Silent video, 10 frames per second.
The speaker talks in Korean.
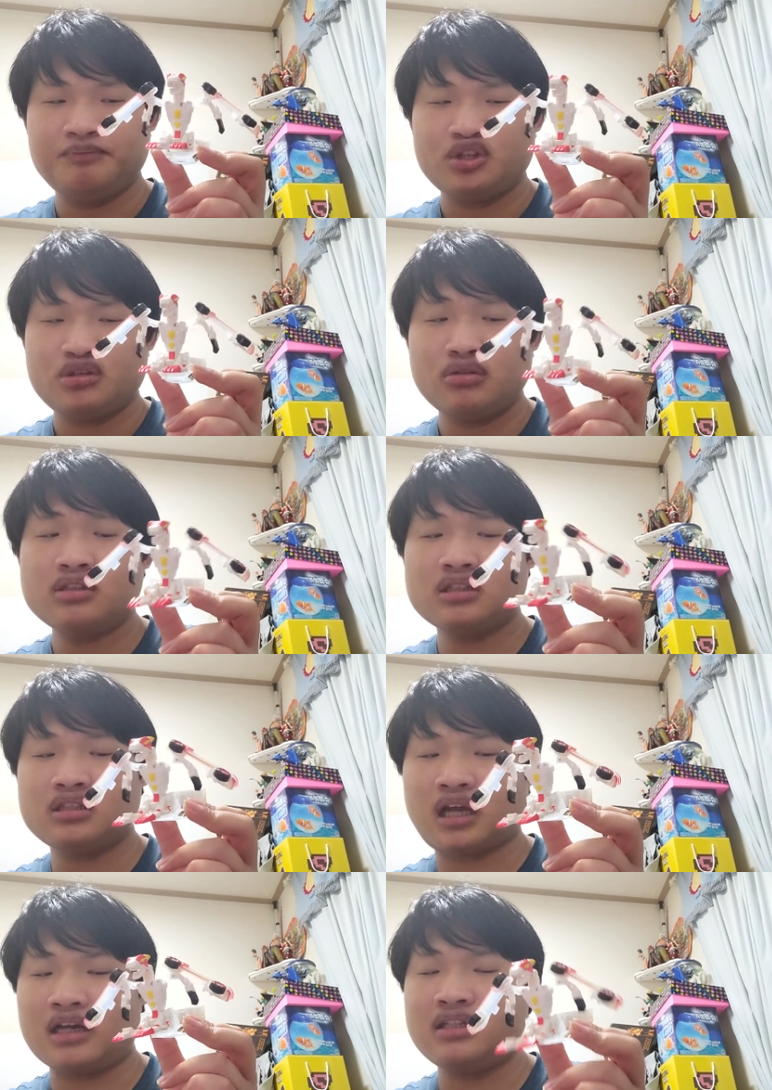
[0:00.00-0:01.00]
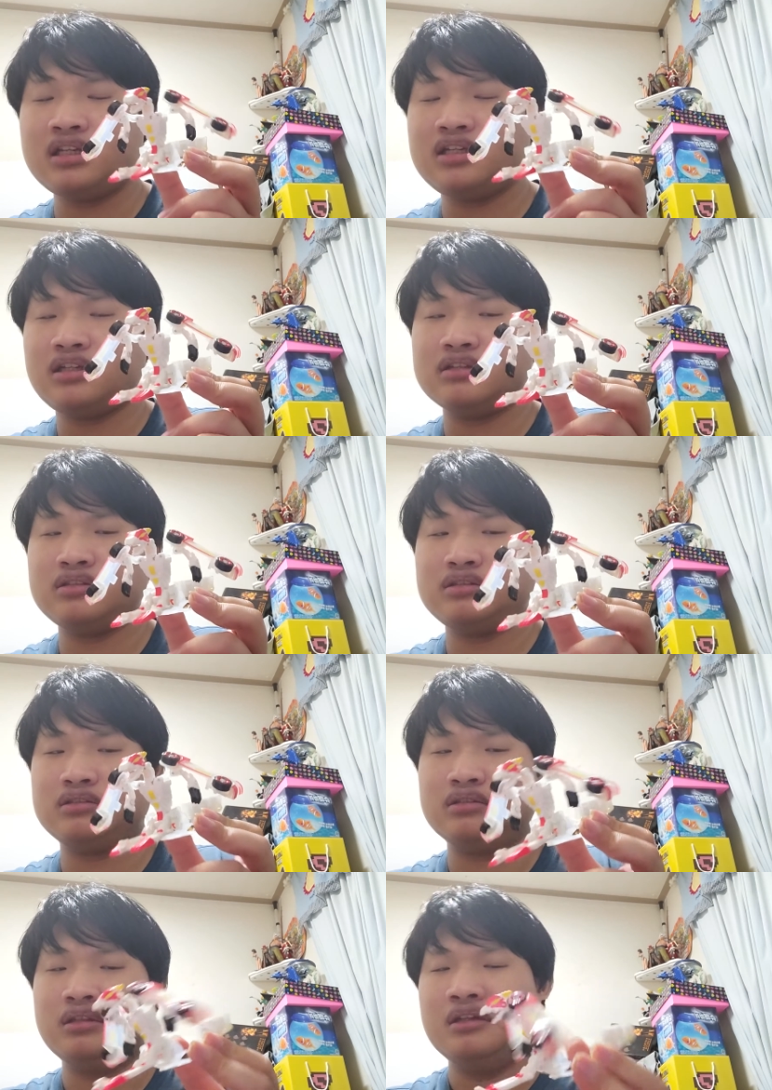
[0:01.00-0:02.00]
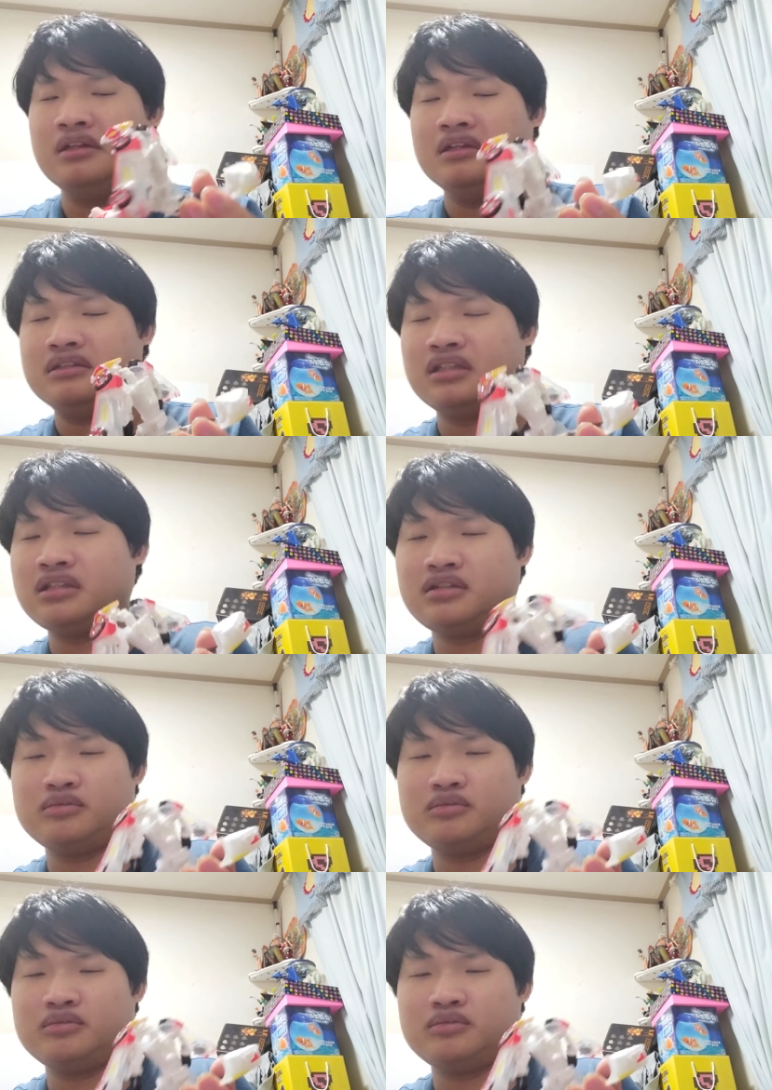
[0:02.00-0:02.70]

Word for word: 솔직히 다색이라서 자세한